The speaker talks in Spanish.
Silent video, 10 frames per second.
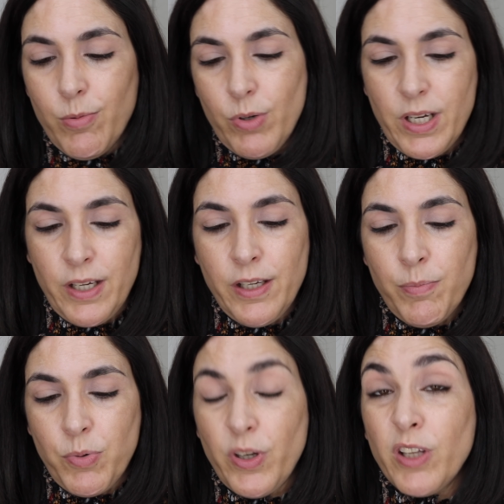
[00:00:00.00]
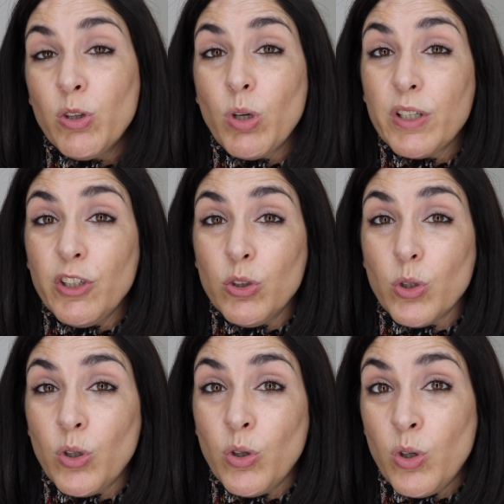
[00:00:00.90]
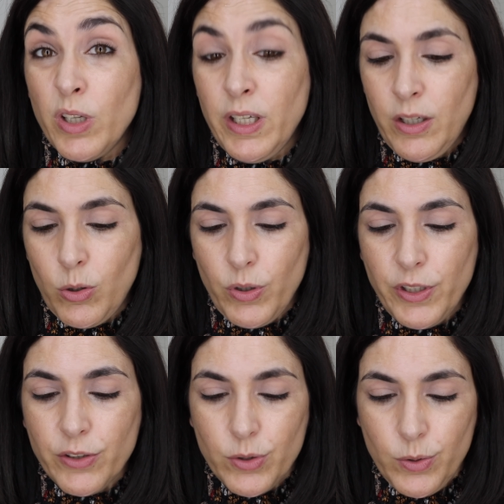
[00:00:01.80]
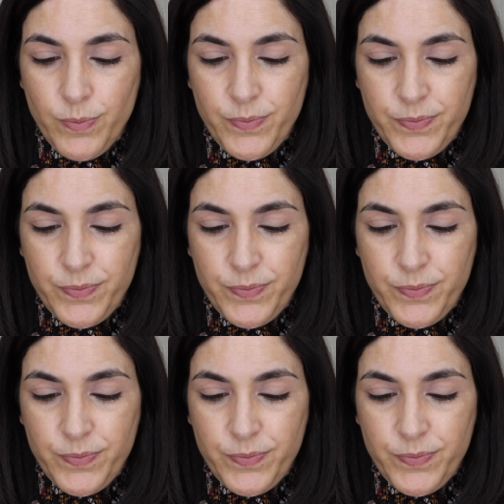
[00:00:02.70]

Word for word: voy a ir poniendo así tono en rojizo.